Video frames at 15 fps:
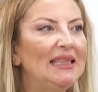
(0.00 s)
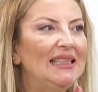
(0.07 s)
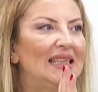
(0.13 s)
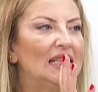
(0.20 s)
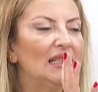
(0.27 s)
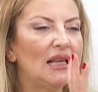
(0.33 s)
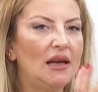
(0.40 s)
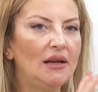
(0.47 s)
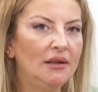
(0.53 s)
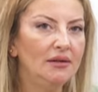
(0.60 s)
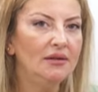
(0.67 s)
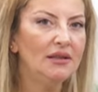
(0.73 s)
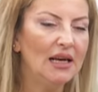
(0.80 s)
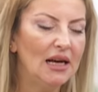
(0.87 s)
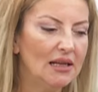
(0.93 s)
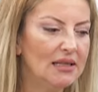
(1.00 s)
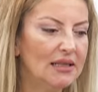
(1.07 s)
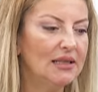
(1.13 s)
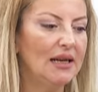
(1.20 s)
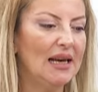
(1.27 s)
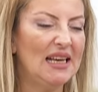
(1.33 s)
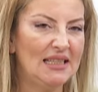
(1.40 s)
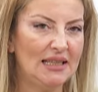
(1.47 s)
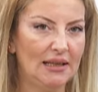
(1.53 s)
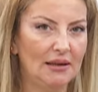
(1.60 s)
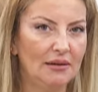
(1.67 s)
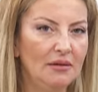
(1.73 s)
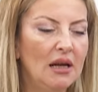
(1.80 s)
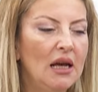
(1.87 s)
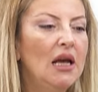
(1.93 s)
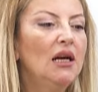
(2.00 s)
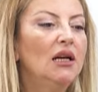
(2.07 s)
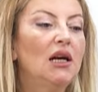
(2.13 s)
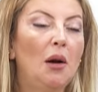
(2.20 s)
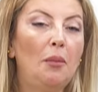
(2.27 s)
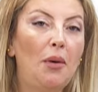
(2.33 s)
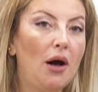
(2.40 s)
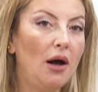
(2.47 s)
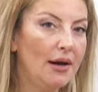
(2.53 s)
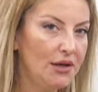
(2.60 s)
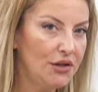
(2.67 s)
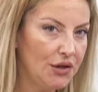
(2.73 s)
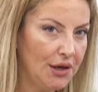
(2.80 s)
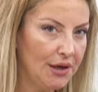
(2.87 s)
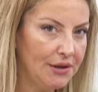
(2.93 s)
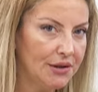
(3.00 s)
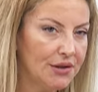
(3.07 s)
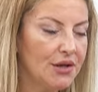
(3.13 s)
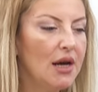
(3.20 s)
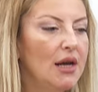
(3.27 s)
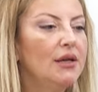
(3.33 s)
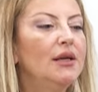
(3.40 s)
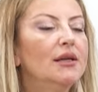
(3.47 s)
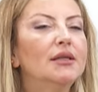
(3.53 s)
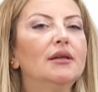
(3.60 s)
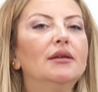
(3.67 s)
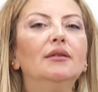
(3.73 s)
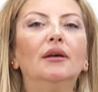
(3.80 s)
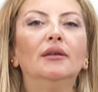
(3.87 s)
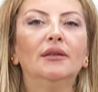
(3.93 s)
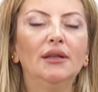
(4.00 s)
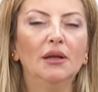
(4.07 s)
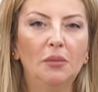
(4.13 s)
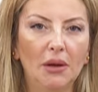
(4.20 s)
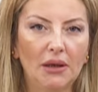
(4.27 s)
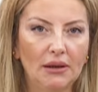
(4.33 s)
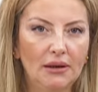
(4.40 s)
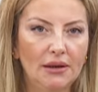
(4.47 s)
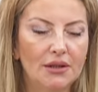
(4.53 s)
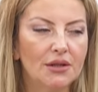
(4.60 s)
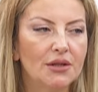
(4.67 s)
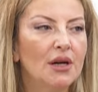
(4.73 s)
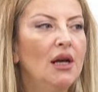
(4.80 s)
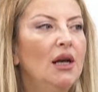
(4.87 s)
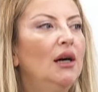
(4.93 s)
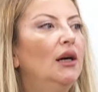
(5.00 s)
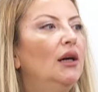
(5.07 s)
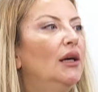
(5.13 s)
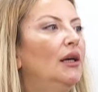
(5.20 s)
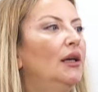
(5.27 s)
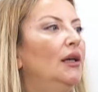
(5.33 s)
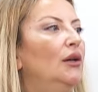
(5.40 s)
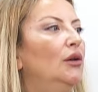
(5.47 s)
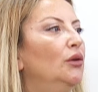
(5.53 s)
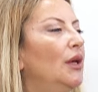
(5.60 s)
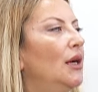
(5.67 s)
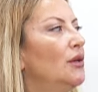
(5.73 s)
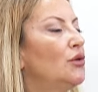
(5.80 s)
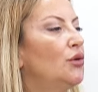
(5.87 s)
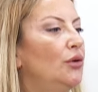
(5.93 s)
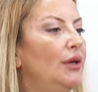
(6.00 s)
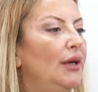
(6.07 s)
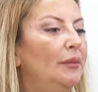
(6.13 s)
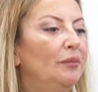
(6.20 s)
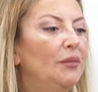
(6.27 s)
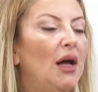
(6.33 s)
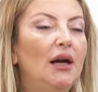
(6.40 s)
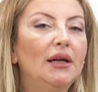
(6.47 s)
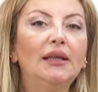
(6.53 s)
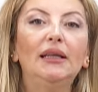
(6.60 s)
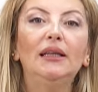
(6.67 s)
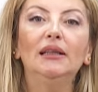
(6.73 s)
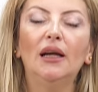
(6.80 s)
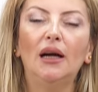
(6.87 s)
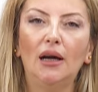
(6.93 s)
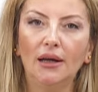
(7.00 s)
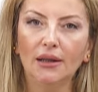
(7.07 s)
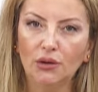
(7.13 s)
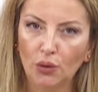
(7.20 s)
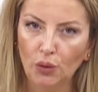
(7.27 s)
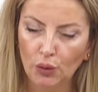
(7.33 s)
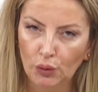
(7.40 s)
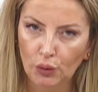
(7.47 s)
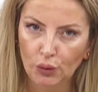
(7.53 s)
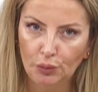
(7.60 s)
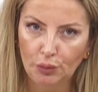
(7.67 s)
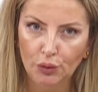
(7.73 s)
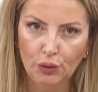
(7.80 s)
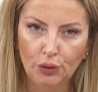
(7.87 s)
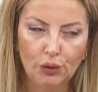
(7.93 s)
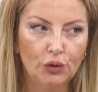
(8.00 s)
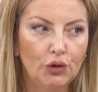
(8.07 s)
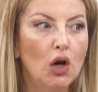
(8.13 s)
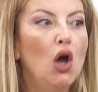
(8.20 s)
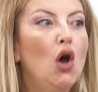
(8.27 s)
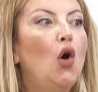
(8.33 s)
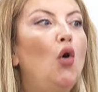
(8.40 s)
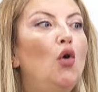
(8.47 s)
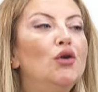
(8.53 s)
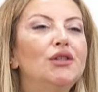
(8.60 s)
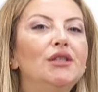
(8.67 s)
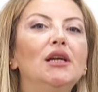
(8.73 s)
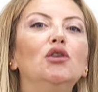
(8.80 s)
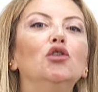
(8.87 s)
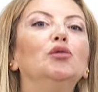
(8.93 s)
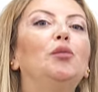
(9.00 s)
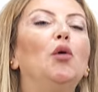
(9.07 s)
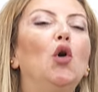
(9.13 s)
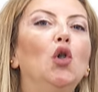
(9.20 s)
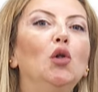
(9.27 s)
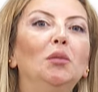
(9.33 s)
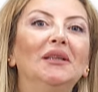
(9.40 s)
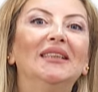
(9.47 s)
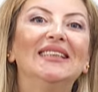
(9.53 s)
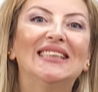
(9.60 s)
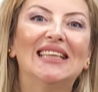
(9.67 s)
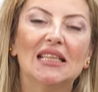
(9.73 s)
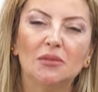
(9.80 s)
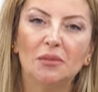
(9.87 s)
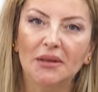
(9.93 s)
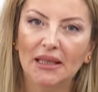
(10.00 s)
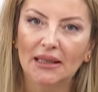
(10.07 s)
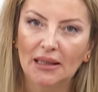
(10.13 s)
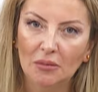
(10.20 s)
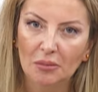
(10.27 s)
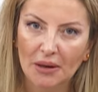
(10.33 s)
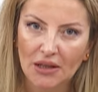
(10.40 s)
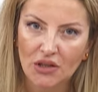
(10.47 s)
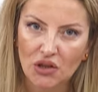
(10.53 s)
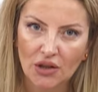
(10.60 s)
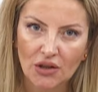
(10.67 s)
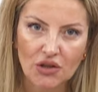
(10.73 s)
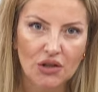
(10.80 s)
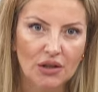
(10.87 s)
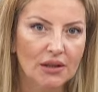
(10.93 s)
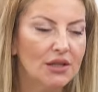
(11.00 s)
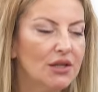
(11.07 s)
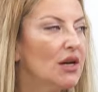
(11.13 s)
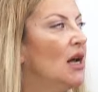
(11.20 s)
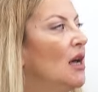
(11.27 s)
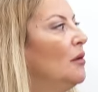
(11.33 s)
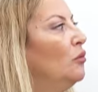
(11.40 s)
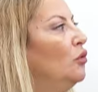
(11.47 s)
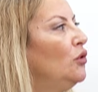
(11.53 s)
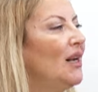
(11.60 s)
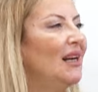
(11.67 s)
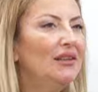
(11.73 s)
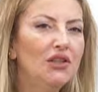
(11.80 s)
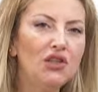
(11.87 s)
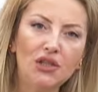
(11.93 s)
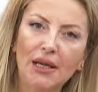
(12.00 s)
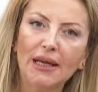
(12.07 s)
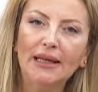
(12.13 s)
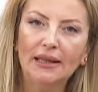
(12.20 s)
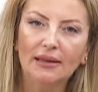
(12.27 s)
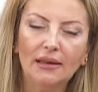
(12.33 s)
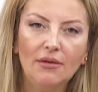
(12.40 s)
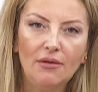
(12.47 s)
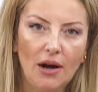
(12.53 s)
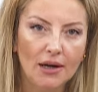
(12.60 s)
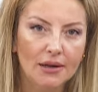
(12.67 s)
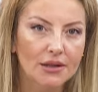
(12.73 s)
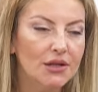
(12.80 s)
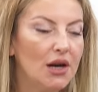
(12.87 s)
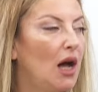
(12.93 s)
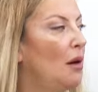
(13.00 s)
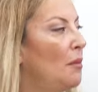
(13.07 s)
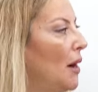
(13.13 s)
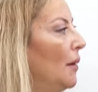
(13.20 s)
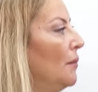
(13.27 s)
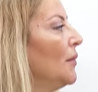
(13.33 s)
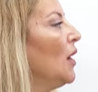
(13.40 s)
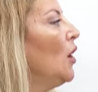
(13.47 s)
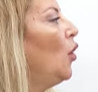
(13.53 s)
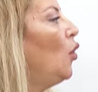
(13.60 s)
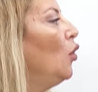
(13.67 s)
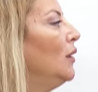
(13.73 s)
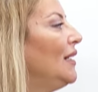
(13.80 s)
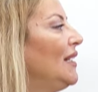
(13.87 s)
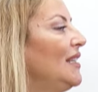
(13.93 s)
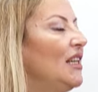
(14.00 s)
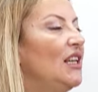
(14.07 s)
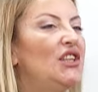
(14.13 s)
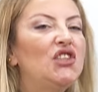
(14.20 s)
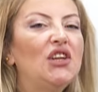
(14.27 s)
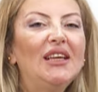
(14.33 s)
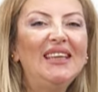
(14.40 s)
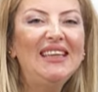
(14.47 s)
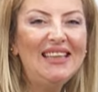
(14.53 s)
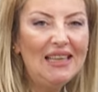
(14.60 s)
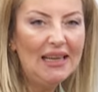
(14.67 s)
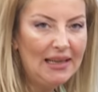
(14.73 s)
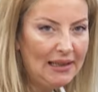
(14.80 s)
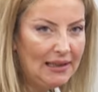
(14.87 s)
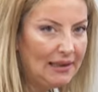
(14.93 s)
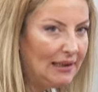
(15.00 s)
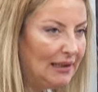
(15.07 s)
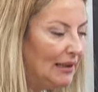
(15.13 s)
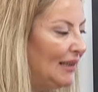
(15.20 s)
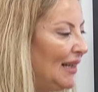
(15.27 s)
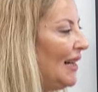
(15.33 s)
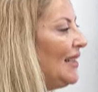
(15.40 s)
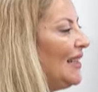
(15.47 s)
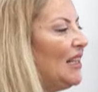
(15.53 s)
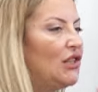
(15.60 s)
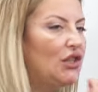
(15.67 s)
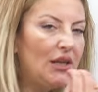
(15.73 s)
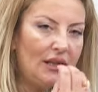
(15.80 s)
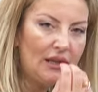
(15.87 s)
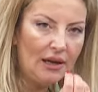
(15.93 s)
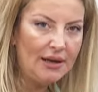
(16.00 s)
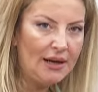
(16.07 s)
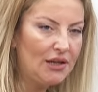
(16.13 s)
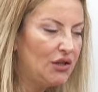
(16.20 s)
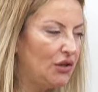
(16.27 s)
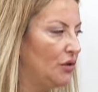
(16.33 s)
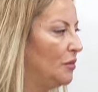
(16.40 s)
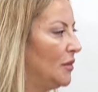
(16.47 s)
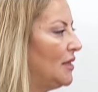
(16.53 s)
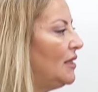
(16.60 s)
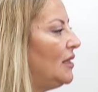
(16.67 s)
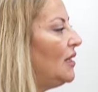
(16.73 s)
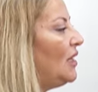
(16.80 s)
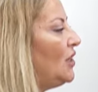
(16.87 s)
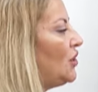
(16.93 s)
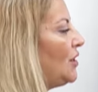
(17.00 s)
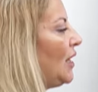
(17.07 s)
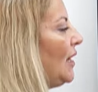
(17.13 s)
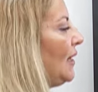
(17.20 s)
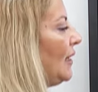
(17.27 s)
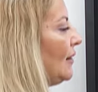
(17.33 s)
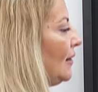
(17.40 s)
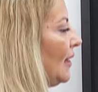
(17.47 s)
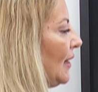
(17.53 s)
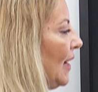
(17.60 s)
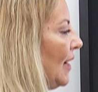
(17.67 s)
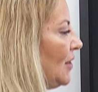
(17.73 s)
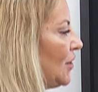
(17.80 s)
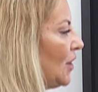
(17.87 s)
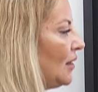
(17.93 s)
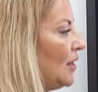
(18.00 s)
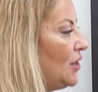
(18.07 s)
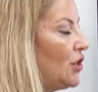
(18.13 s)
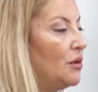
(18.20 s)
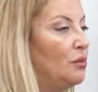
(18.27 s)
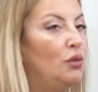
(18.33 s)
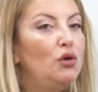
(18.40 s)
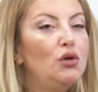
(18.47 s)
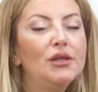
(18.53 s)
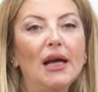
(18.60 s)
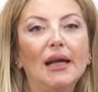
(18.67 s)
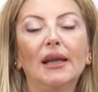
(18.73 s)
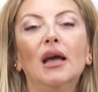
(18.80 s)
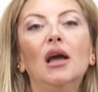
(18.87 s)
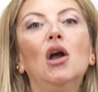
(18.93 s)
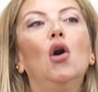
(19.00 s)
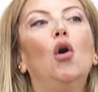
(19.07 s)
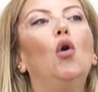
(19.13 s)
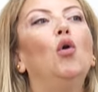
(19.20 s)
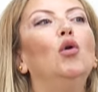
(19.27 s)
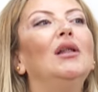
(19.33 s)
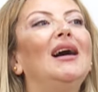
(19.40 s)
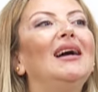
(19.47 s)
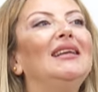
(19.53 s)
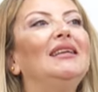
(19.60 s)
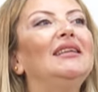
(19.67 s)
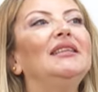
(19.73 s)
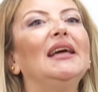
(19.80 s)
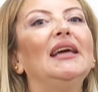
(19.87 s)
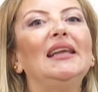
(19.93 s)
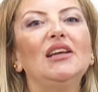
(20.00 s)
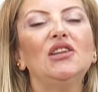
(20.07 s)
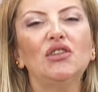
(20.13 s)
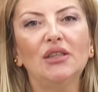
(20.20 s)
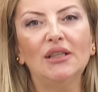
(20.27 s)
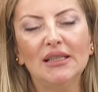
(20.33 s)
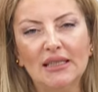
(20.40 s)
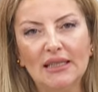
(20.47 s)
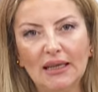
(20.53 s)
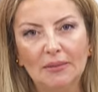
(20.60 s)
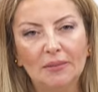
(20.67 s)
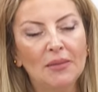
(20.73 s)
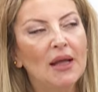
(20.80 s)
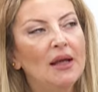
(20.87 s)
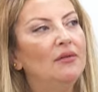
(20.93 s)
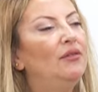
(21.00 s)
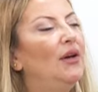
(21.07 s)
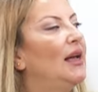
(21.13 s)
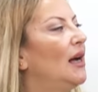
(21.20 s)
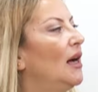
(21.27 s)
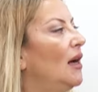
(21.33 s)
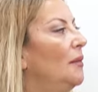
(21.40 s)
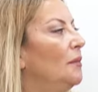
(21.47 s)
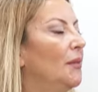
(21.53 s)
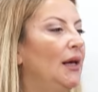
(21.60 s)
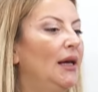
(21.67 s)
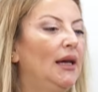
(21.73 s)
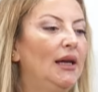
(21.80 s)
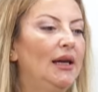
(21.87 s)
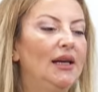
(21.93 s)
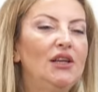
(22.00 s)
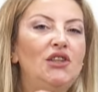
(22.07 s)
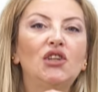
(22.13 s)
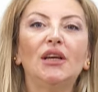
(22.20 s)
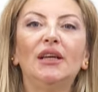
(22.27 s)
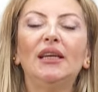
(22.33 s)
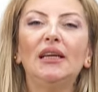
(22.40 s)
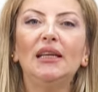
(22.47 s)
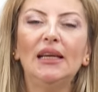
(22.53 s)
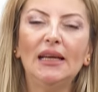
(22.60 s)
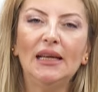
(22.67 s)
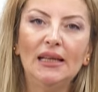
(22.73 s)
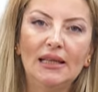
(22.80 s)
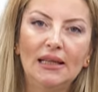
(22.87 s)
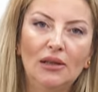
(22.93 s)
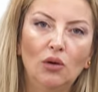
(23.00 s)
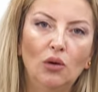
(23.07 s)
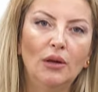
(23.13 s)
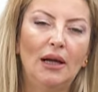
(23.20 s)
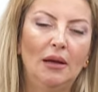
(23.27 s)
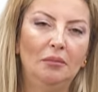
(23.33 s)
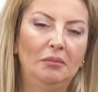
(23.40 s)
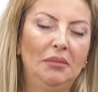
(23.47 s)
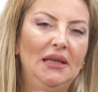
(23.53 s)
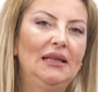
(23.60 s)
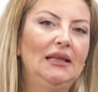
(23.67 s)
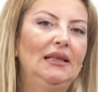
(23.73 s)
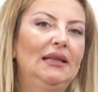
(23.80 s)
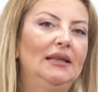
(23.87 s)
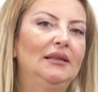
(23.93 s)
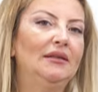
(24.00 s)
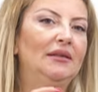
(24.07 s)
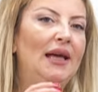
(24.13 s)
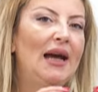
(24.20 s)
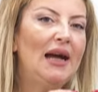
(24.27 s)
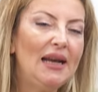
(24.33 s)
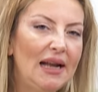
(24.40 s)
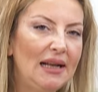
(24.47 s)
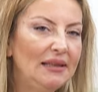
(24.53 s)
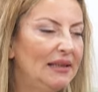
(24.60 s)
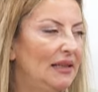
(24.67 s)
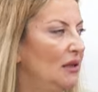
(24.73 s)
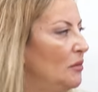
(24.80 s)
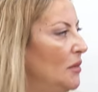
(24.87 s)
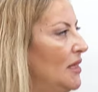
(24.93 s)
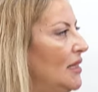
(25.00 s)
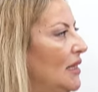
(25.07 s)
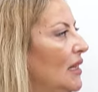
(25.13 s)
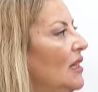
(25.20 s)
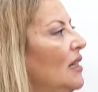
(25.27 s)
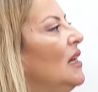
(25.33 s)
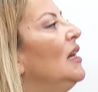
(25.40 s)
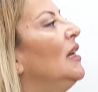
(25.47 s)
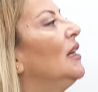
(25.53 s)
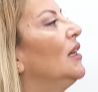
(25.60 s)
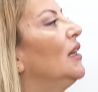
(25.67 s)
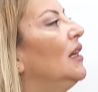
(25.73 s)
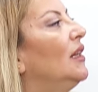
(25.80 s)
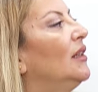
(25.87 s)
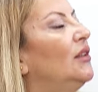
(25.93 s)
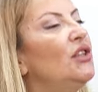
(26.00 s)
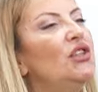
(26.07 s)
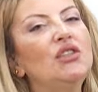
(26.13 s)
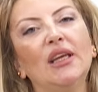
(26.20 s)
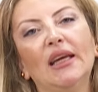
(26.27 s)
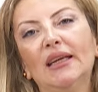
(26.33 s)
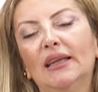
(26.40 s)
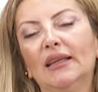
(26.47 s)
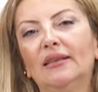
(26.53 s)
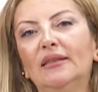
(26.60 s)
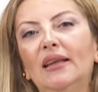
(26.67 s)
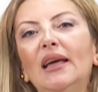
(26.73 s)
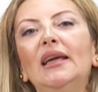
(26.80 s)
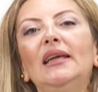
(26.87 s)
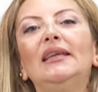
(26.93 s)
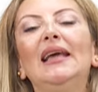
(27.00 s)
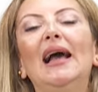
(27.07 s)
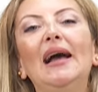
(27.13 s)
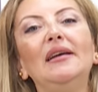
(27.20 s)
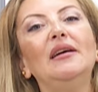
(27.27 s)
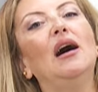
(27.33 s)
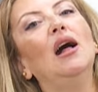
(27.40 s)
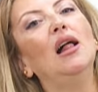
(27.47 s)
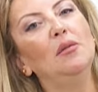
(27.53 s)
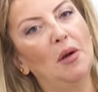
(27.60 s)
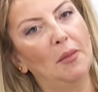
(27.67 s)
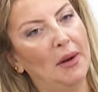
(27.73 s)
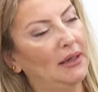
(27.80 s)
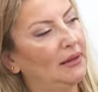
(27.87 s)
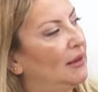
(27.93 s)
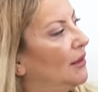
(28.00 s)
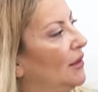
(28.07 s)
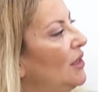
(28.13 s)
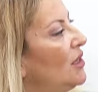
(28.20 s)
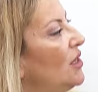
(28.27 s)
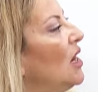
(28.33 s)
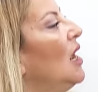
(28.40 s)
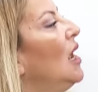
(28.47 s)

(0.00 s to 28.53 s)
yazarın yazdığı eserin kapağı incelenir, yazarın adına bakılır. Ee, ondan sonra hangi yıla ait olduğu bulunur, orijinal olup olmadığı tespit edilmeye çalışılır. Bunlar dış tenkitte vardır ama olayın içeriğiyle ilgili yani içerik araştırması iç tenkitte gerçekleşir. Bu yüzden olayların eleştirisi veya e, içeriğiyle ilgili olan bilgilerin değerlendirilmesi e, dış tenkitte yer almamaktadır.